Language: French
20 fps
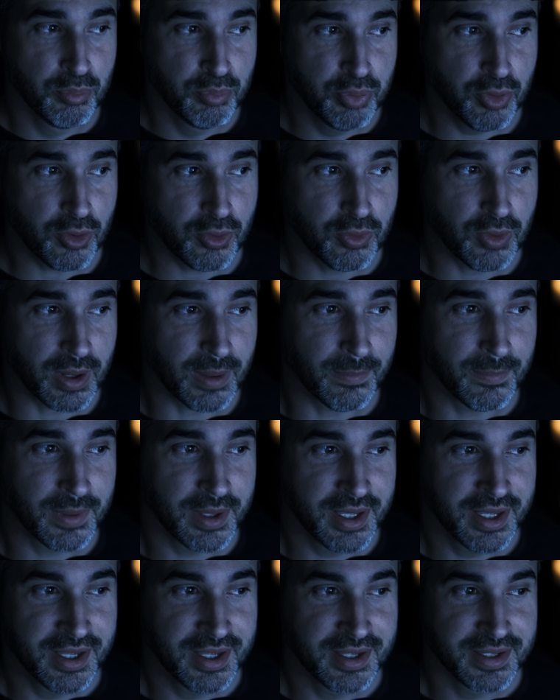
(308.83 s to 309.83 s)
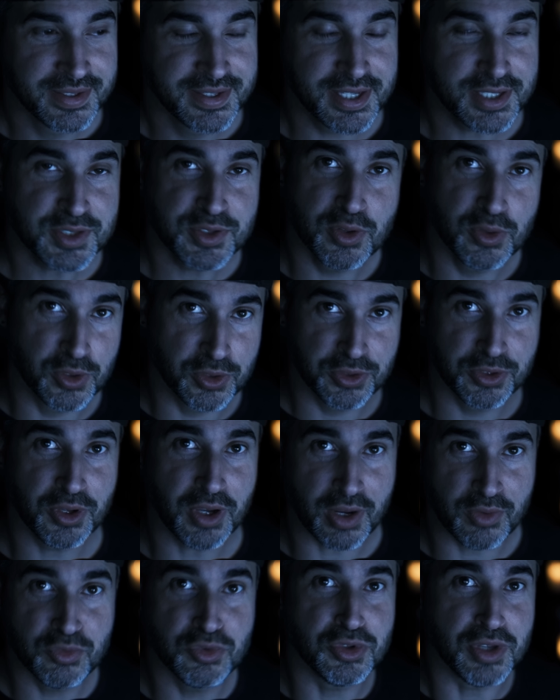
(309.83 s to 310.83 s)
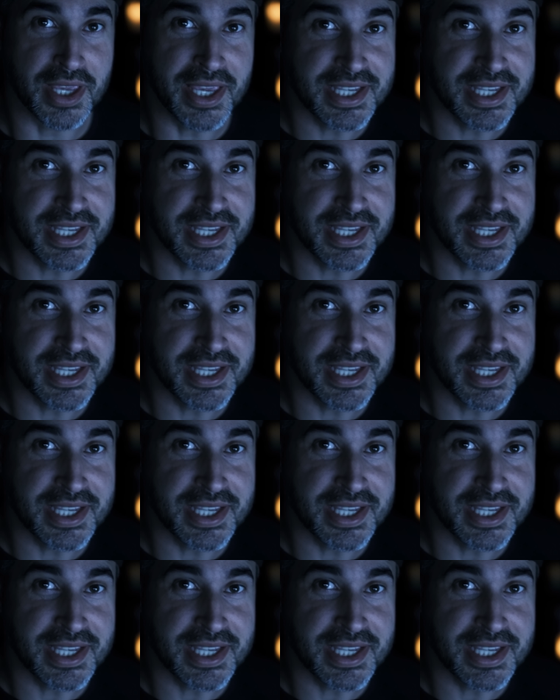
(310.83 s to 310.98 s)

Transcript: Pourquoi Qu'est-ce que l'auteur a voulu